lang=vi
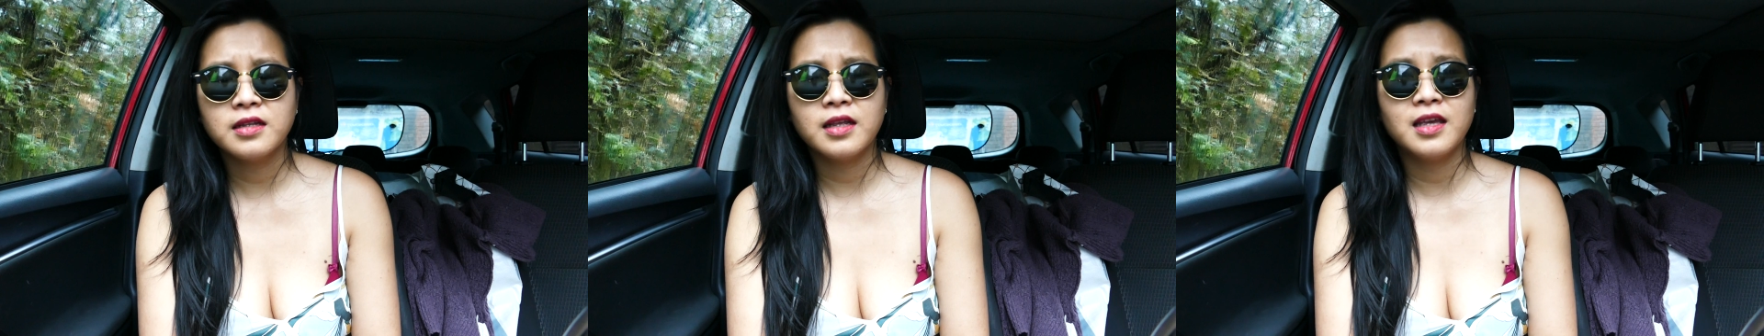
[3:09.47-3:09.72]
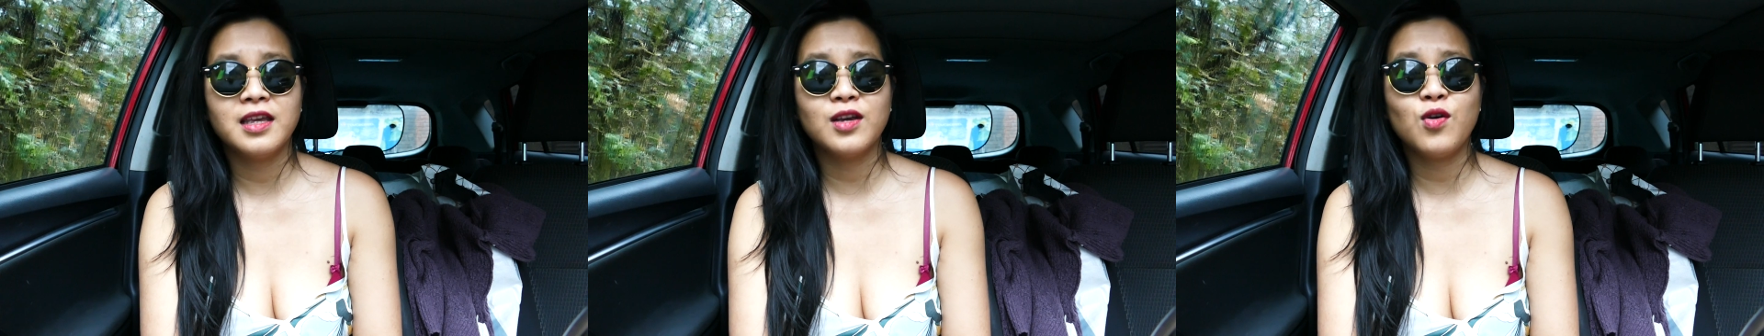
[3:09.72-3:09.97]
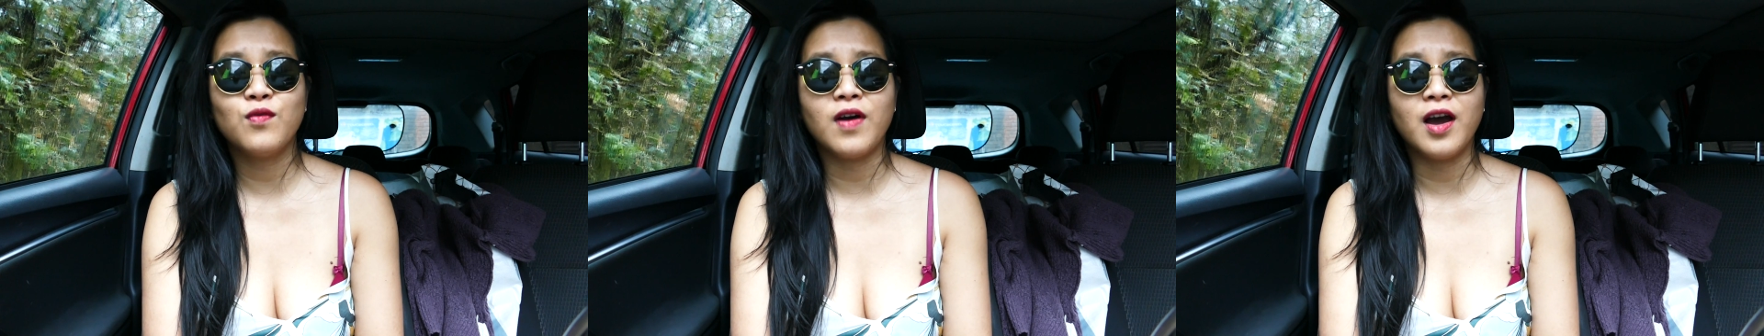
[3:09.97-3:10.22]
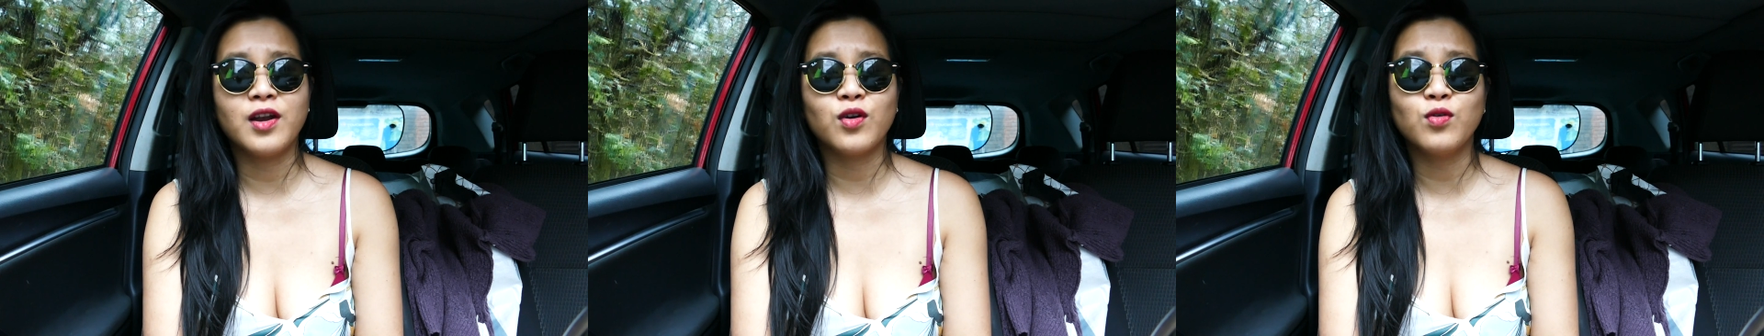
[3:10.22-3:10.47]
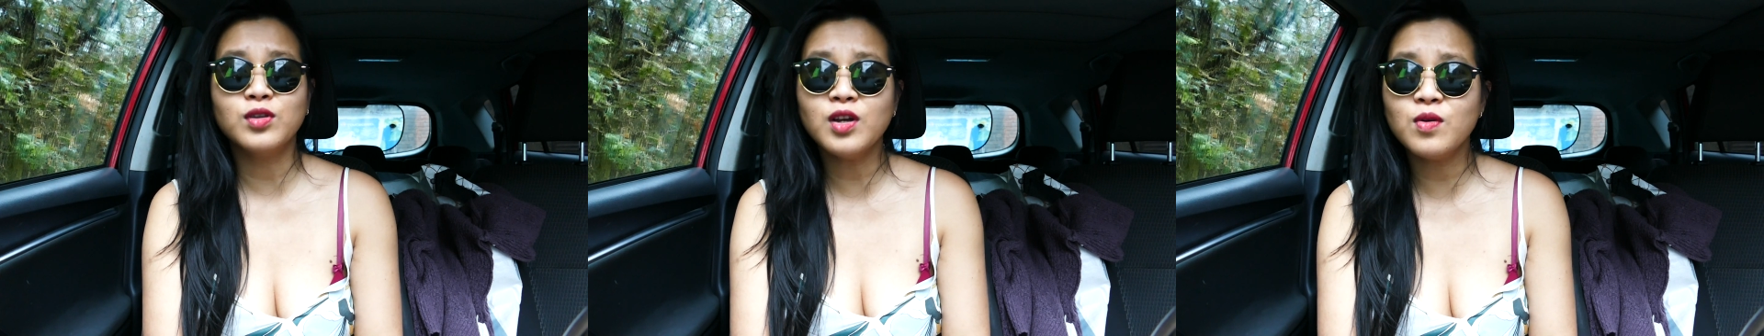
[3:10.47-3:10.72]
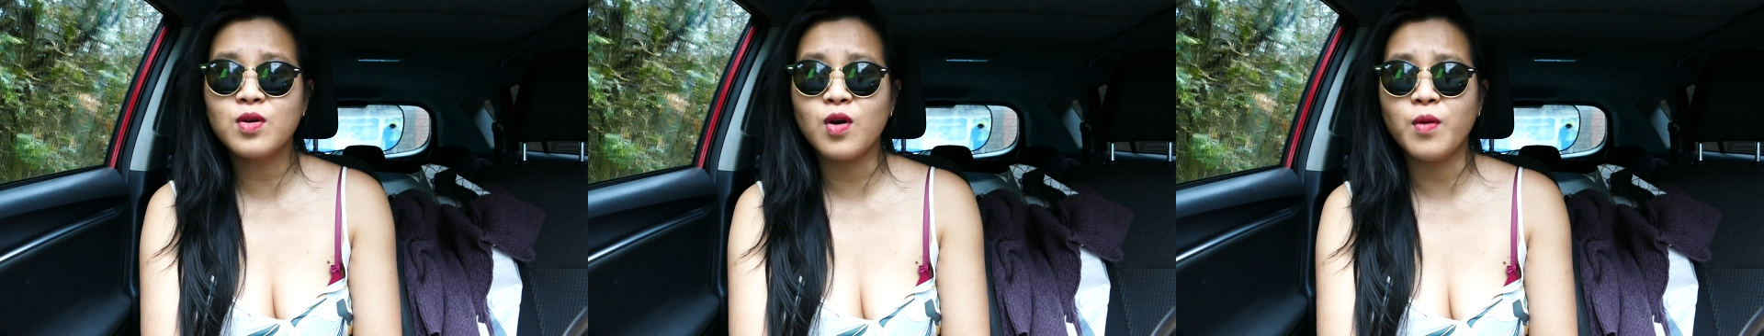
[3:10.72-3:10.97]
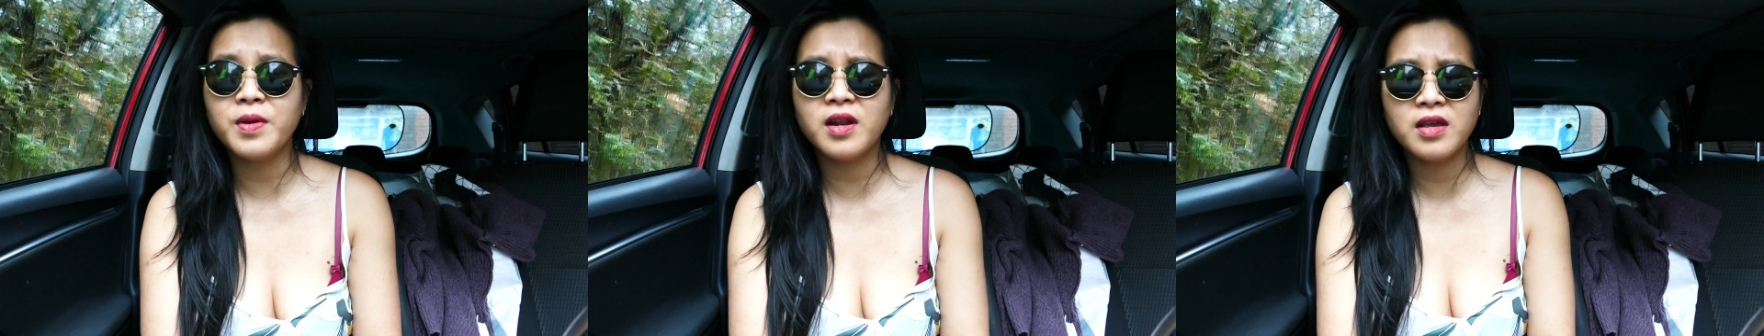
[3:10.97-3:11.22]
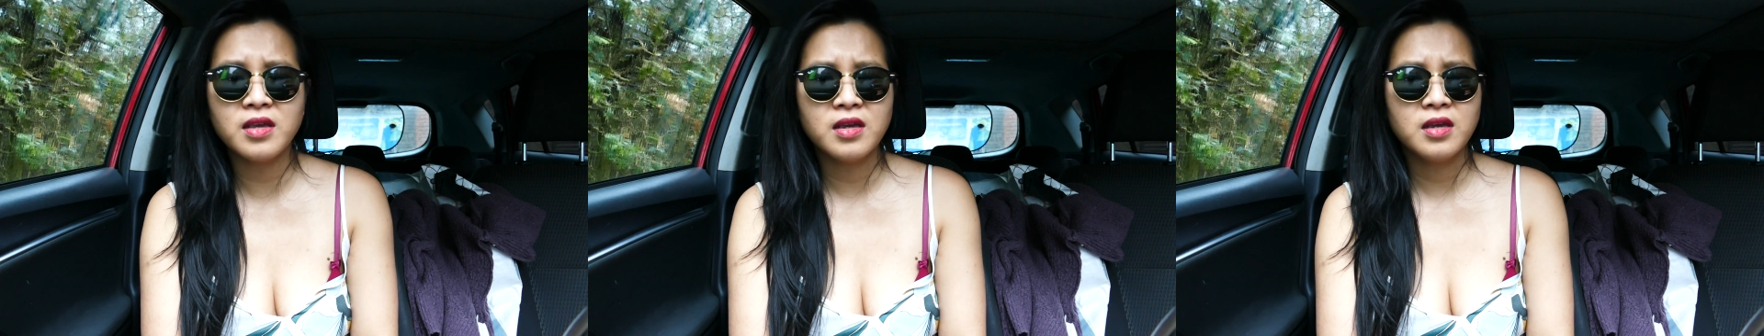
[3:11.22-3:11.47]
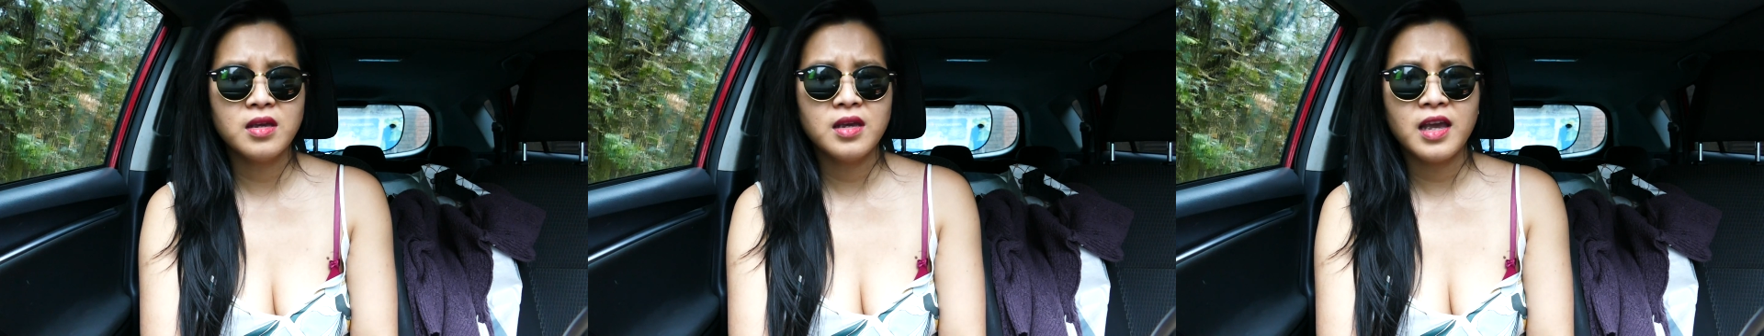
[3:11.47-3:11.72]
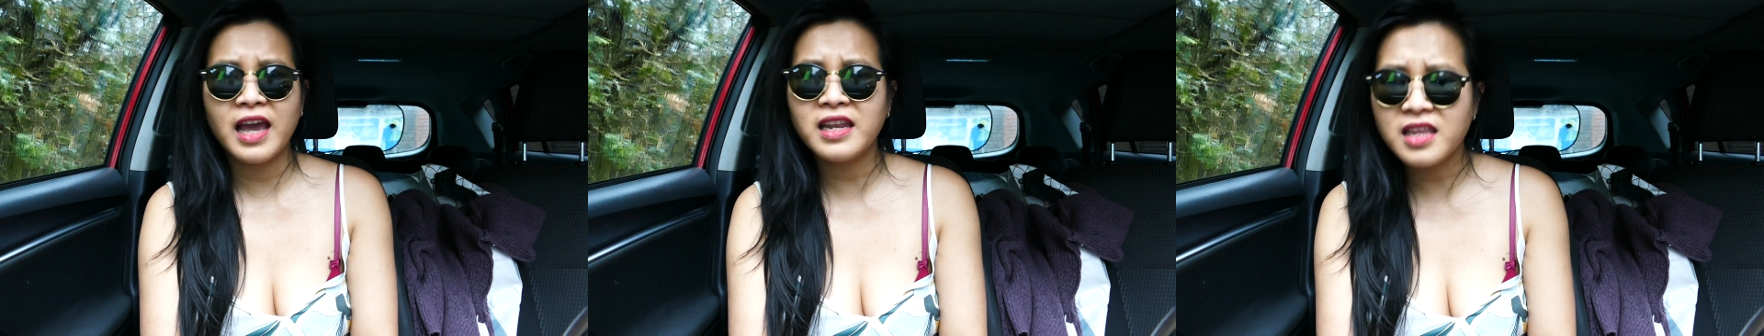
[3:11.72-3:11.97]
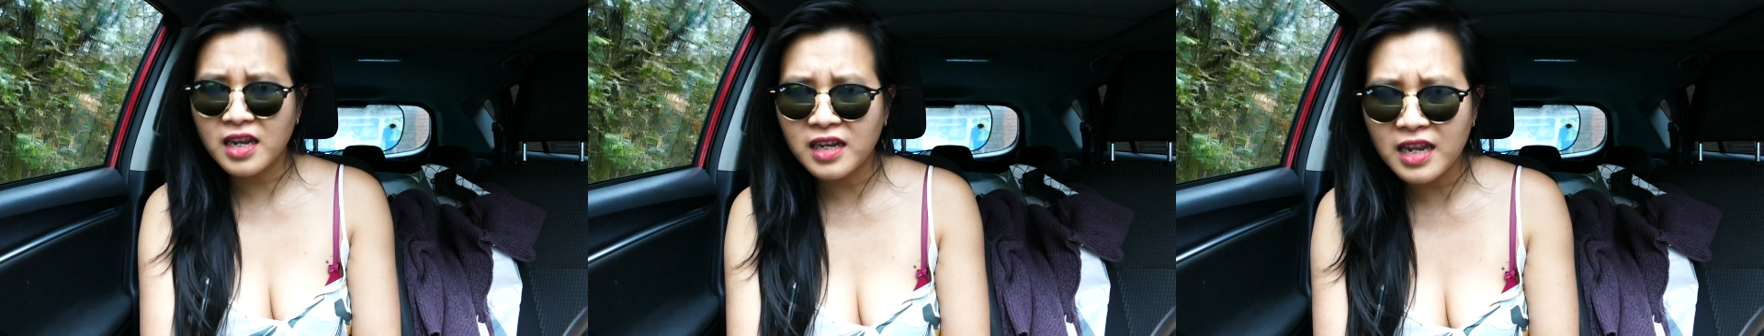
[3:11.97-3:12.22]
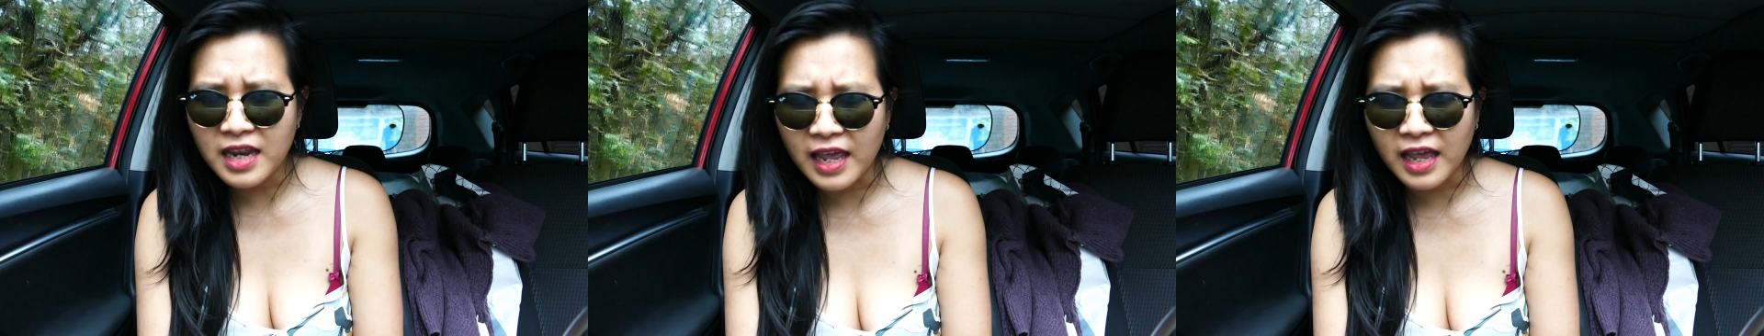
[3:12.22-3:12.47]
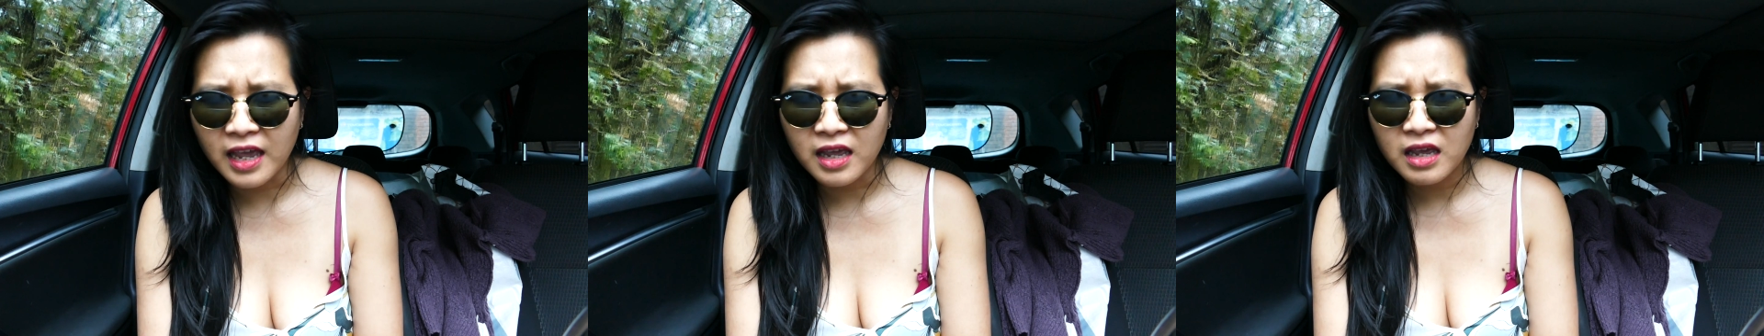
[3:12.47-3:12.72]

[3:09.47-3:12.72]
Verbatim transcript: Thì cô vợ này cổ tức quá, cổ mới nói: anh nhìn đây nè,